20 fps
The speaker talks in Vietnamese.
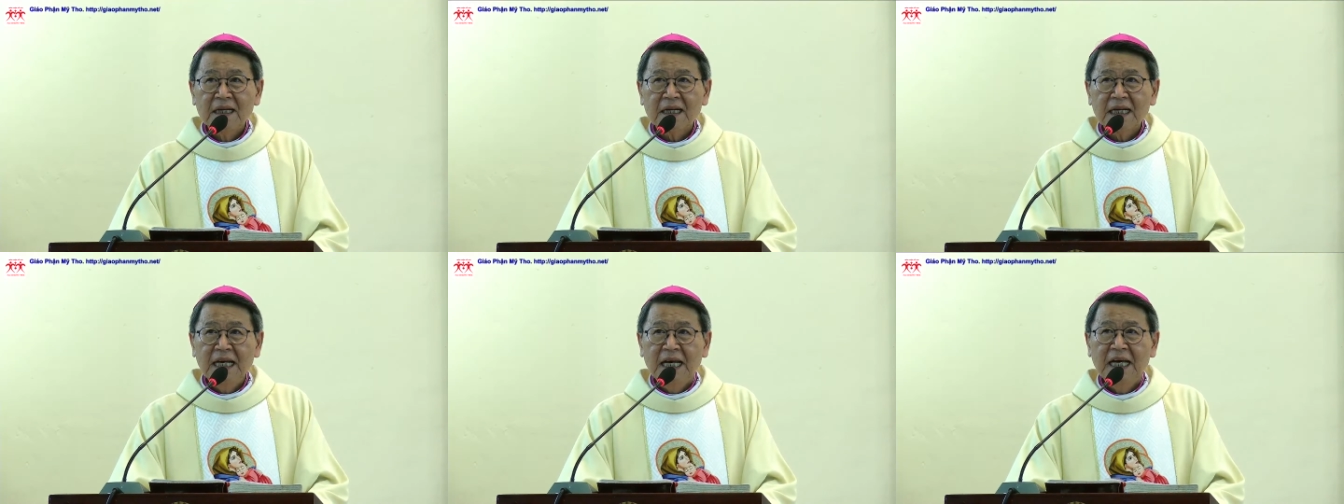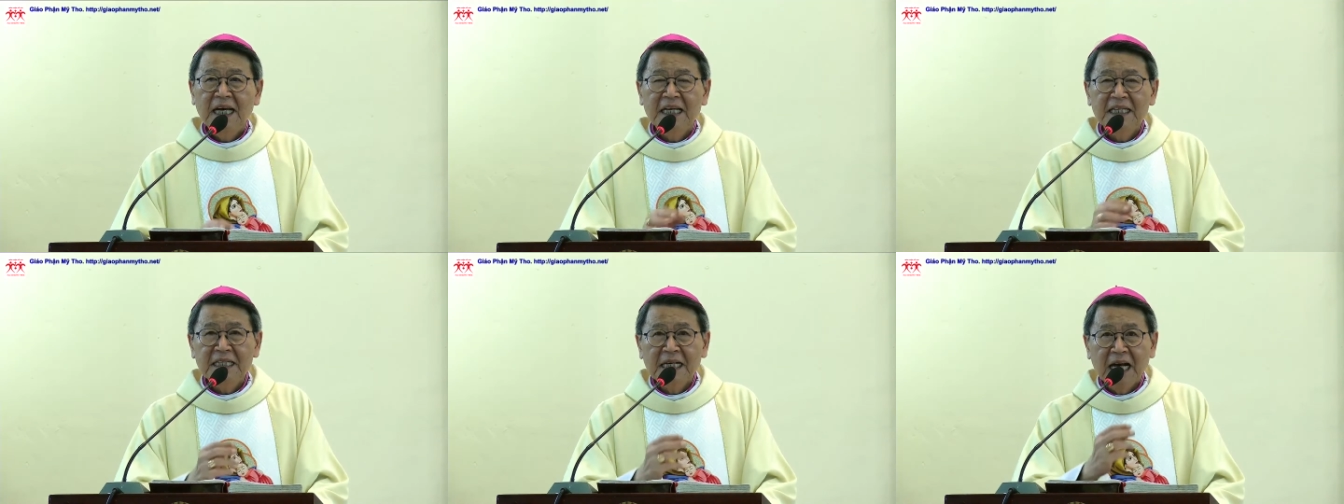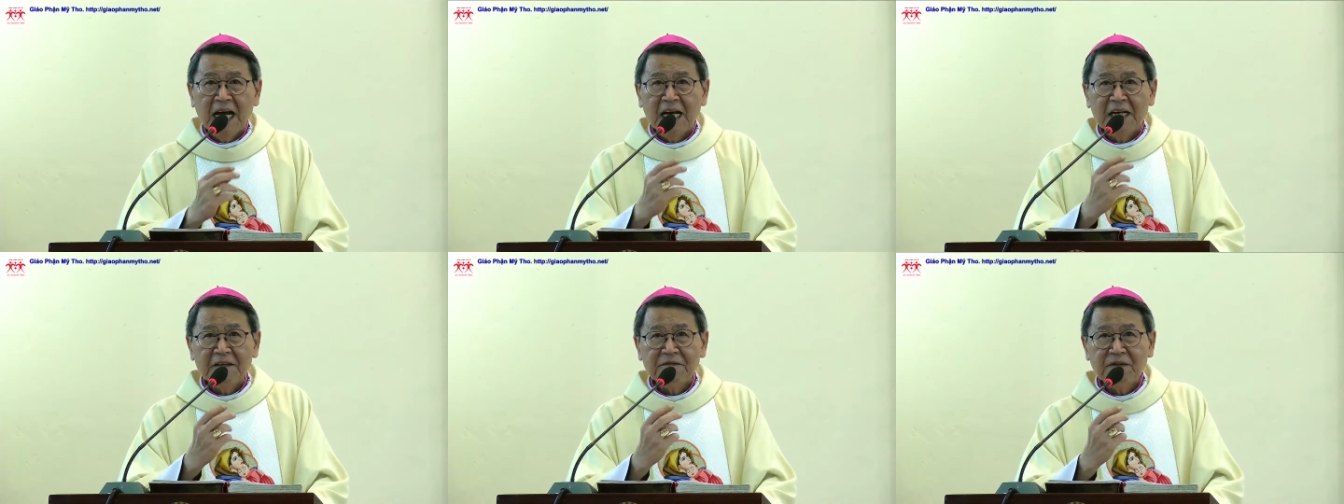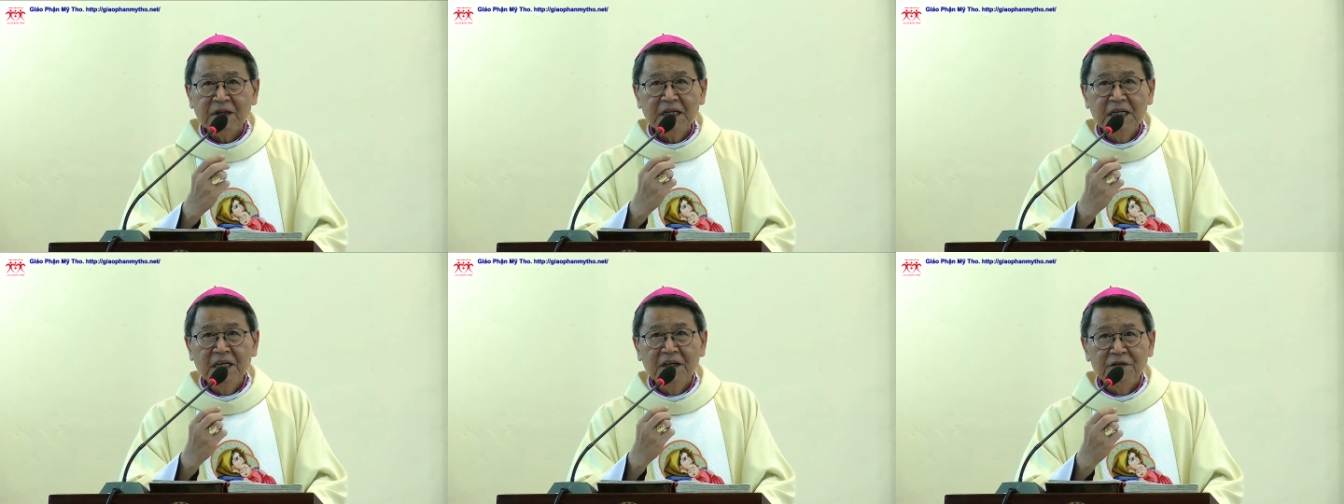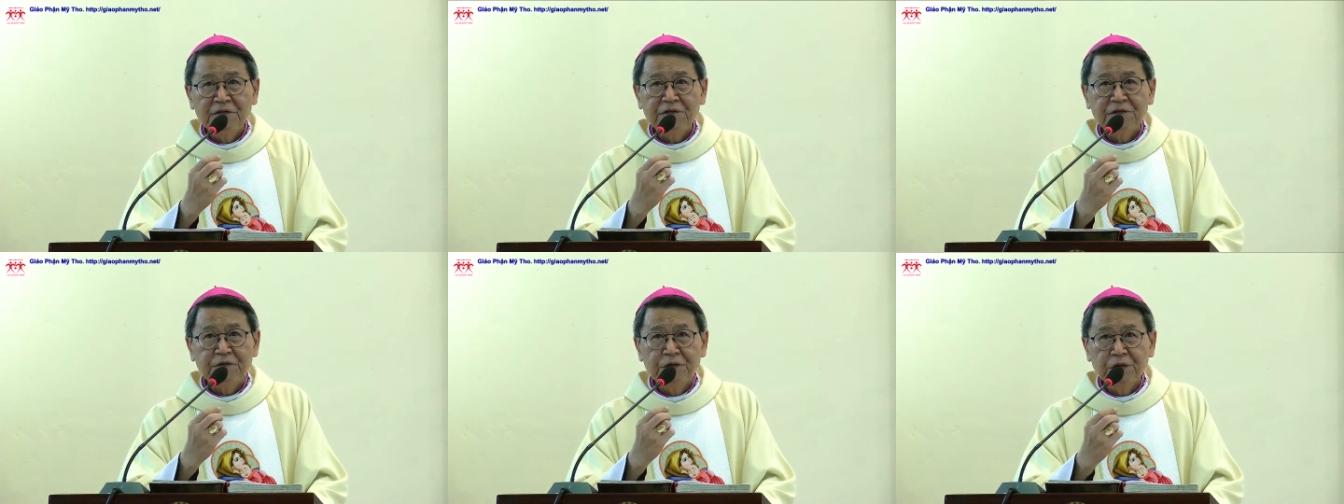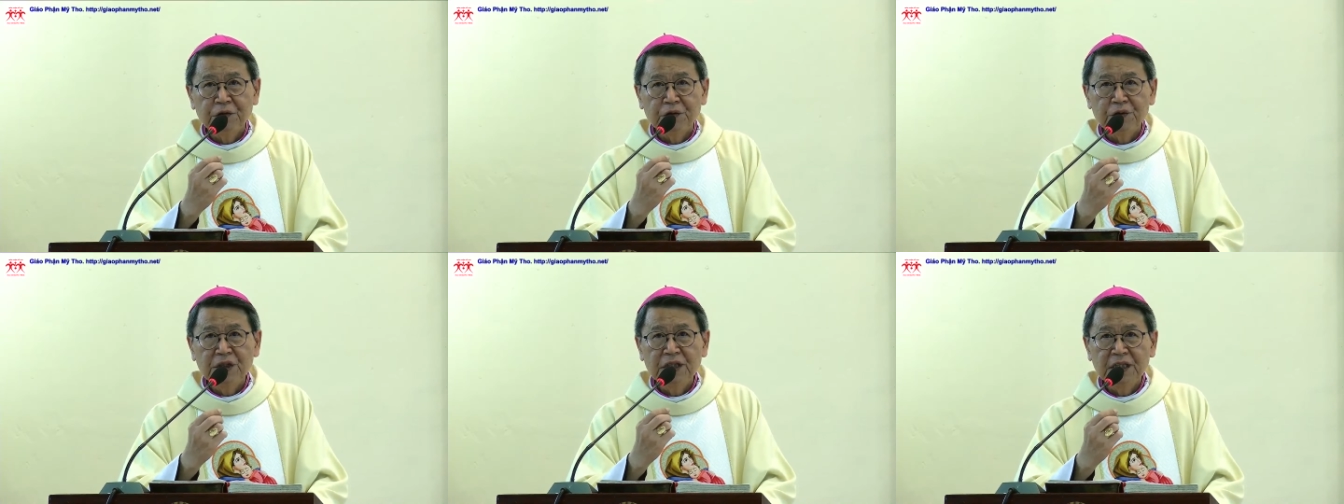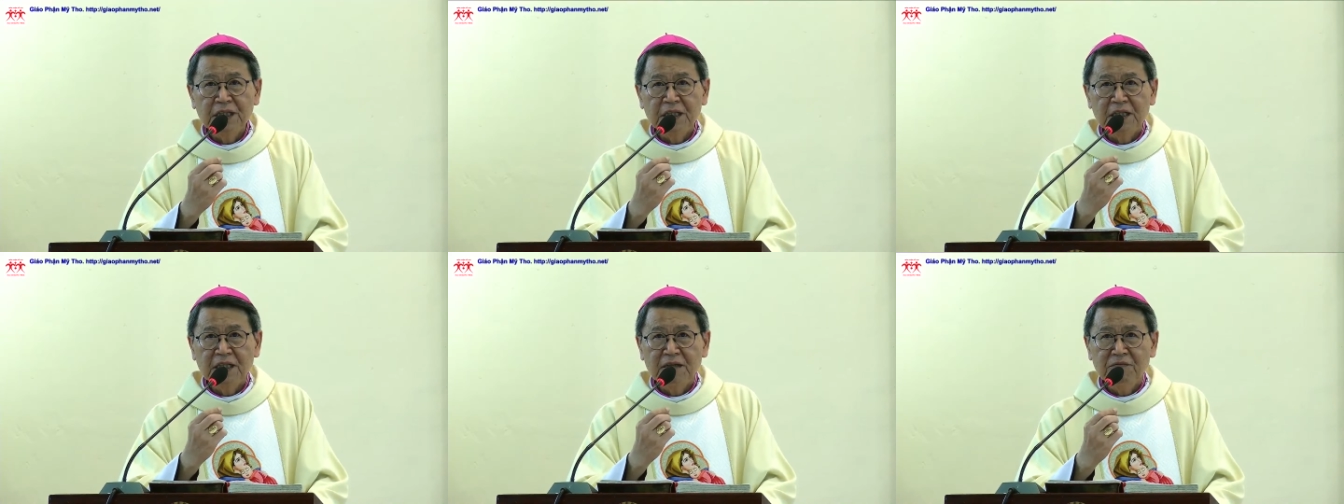cái hình ảnh về người phụ
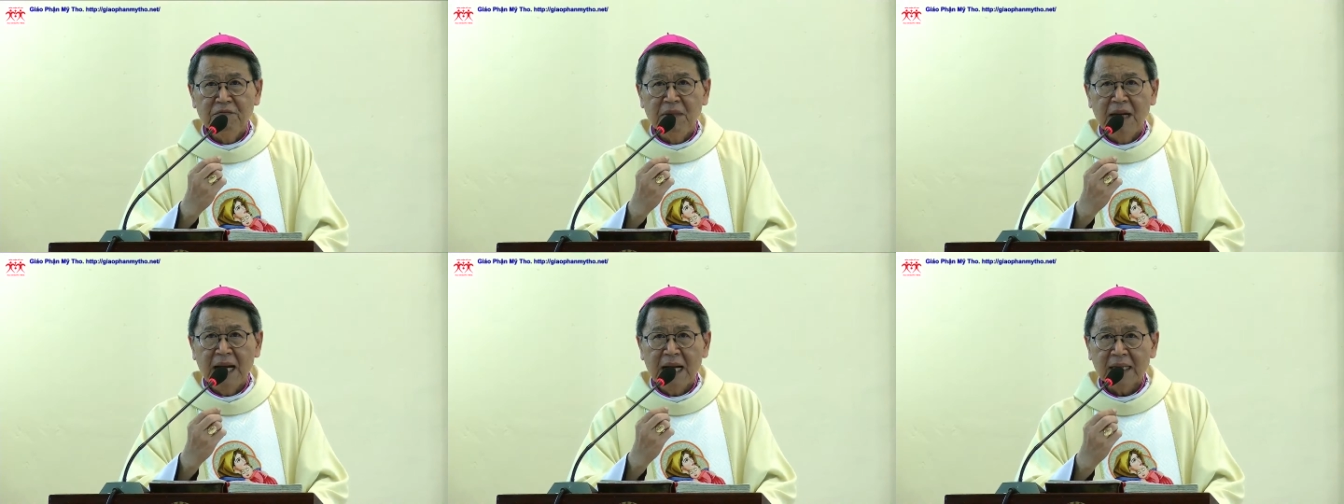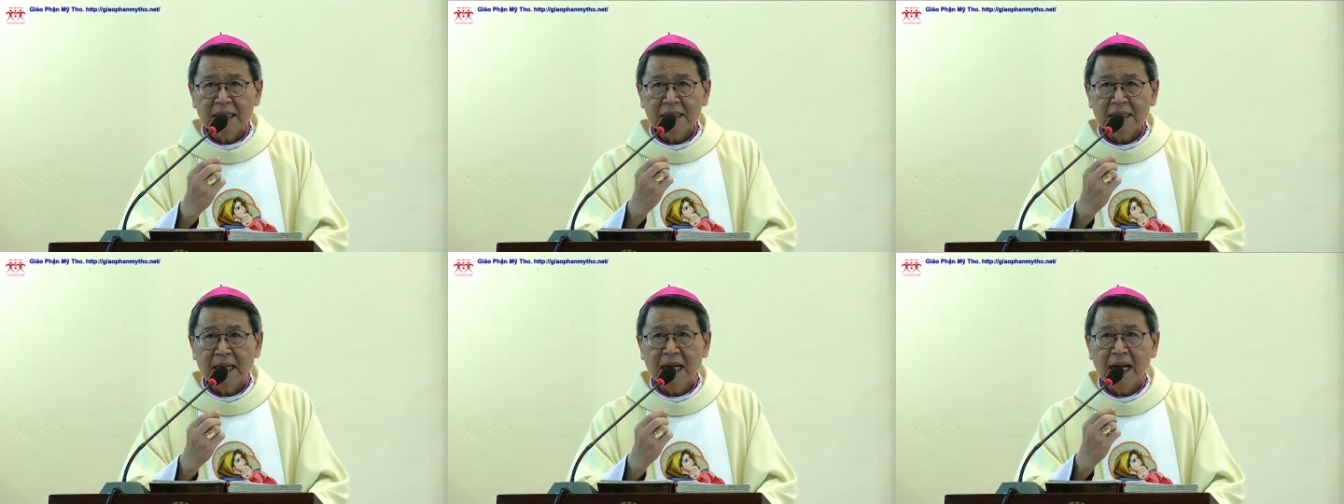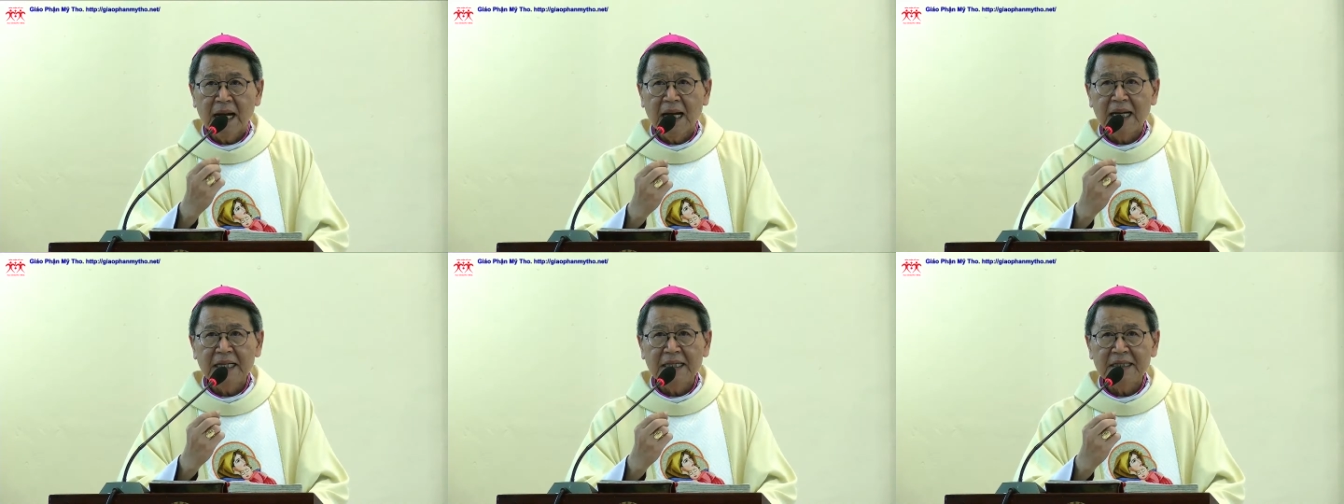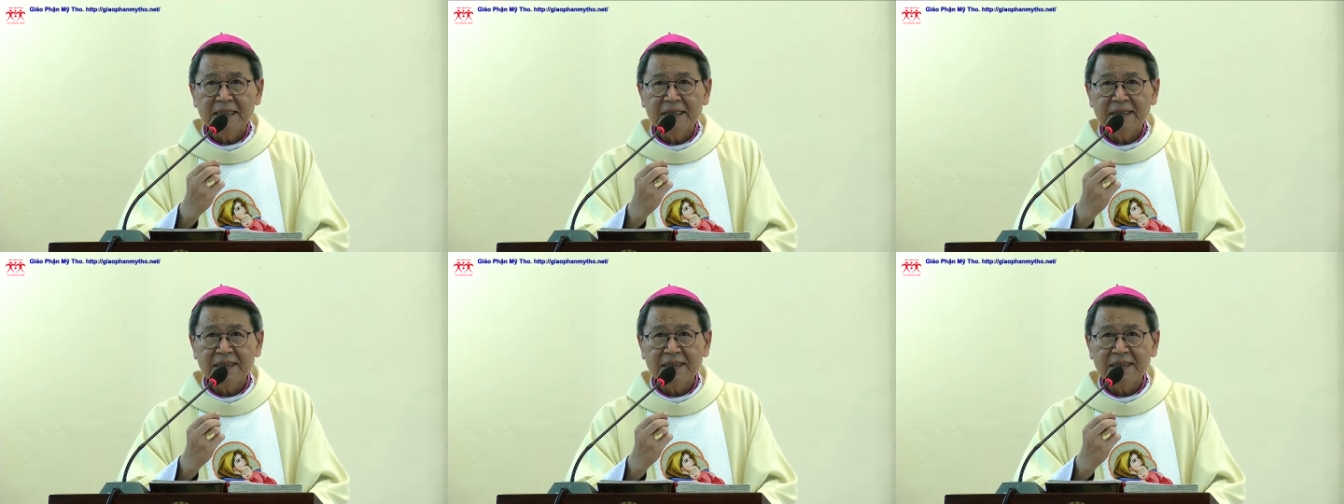nữ mang thai